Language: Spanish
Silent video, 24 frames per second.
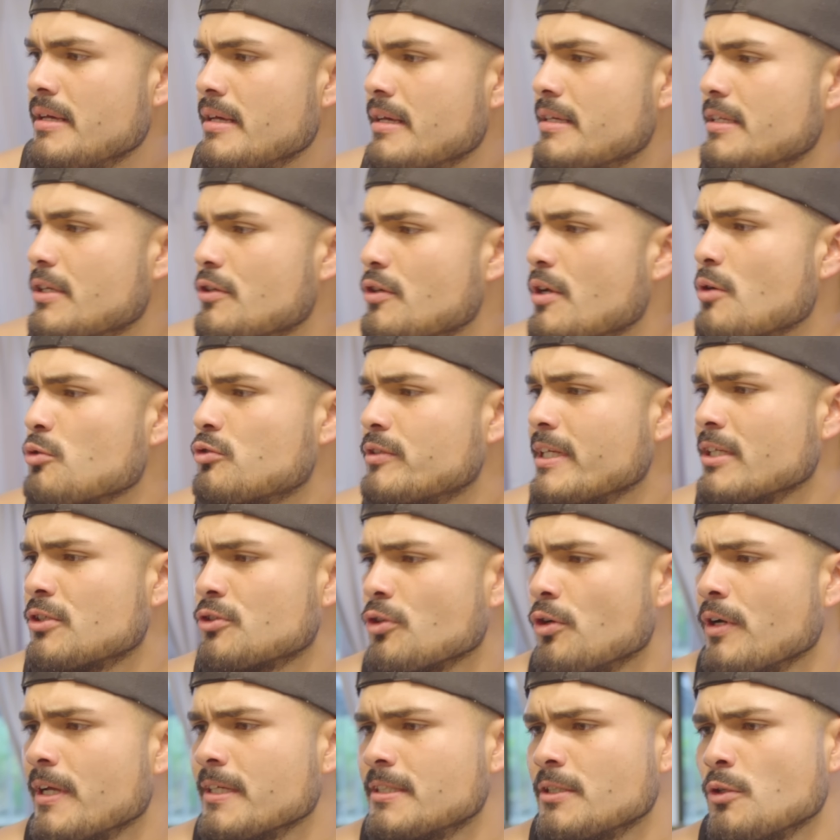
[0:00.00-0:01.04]
Señora, usted
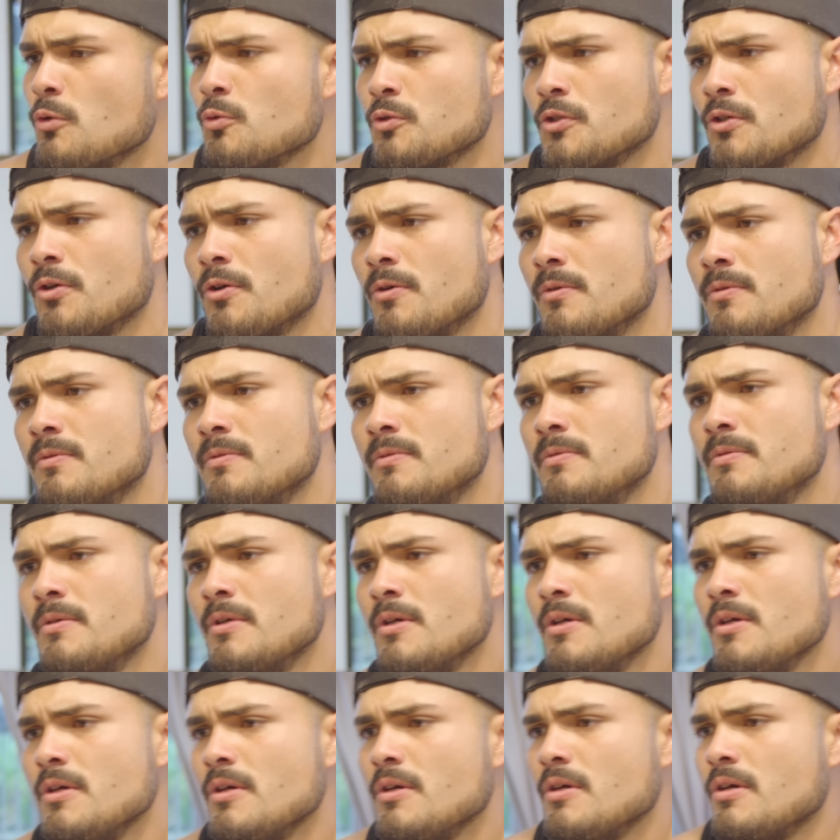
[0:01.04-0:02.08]
sola se ilusionó.
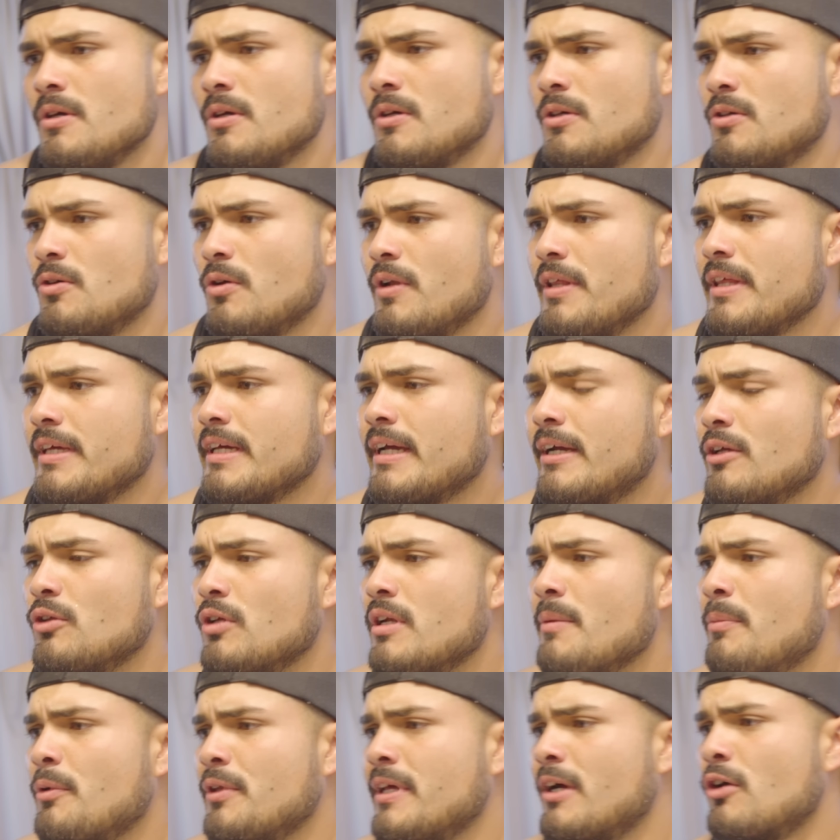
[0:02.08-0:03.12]
Yo le dije que no le
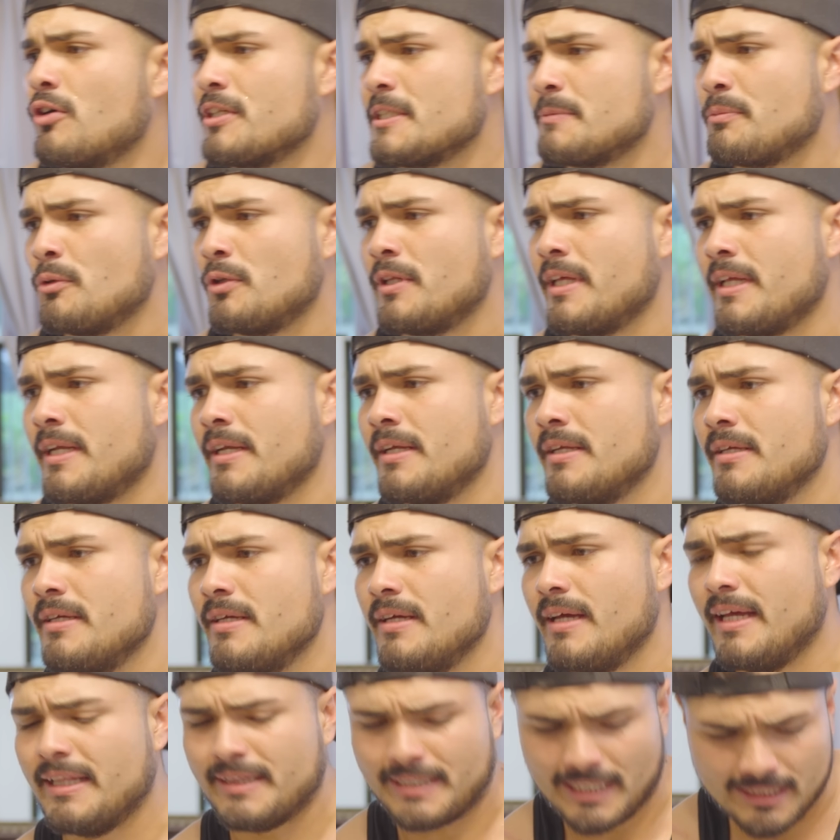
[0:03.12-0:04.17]
podía corresponder.
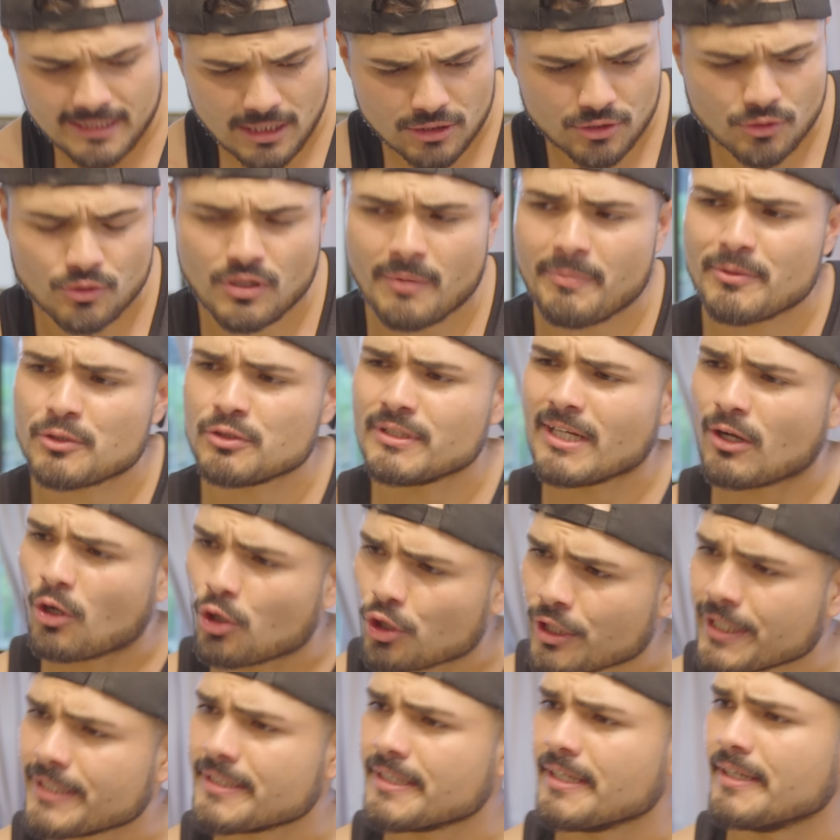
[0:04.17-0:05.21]
Entienda, soy una persona
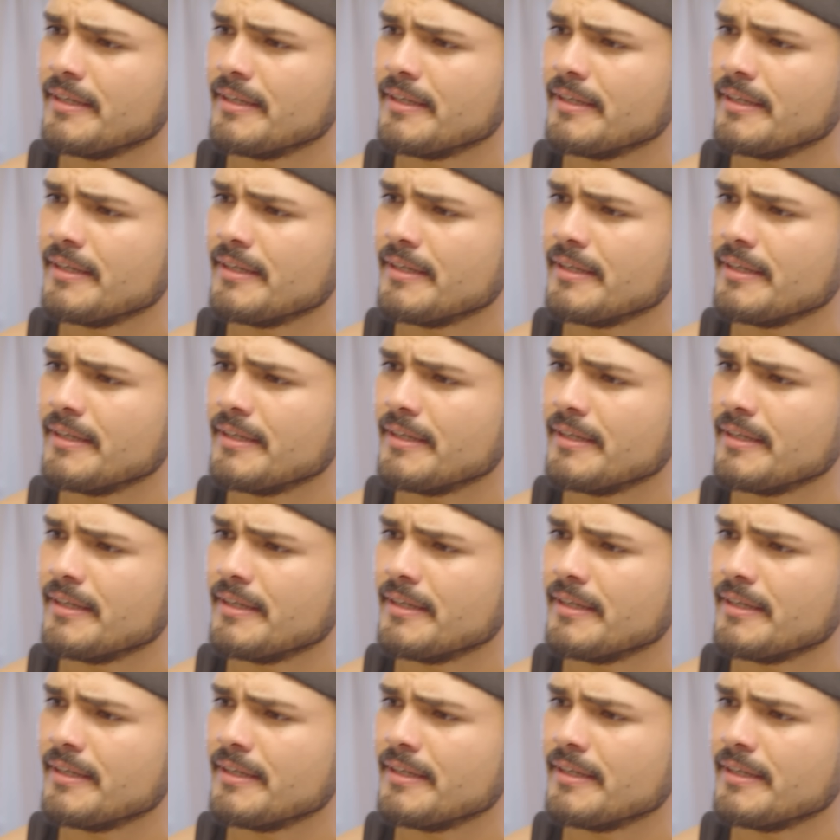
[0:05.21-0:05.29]
correcta.